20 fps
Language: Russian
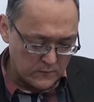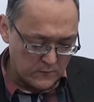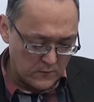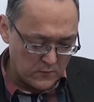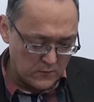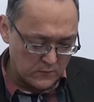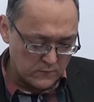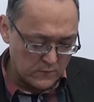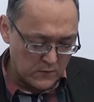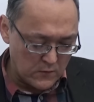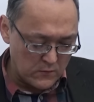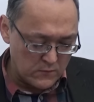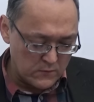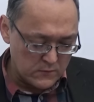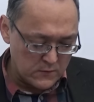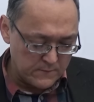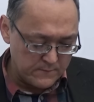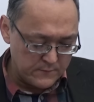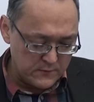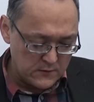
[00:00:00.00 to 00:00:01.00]
А вот
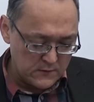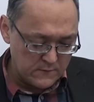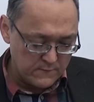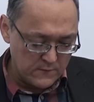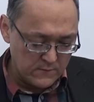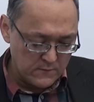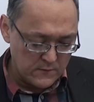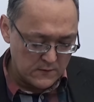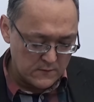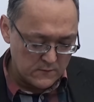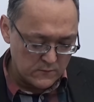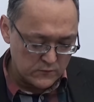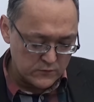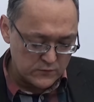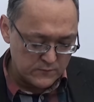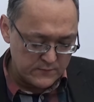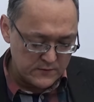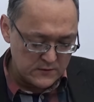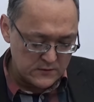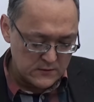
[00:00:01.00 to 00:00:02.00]
какого-то перед выбором, ну, то
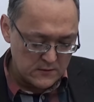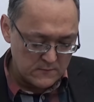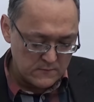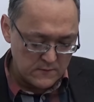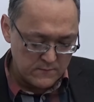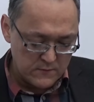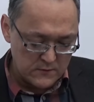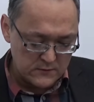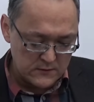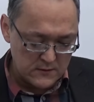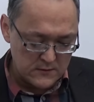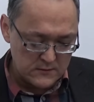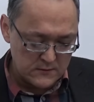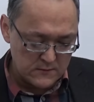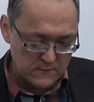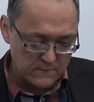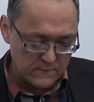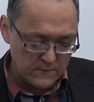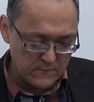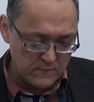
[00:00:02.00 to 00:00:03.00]
есть перед самим непосредственным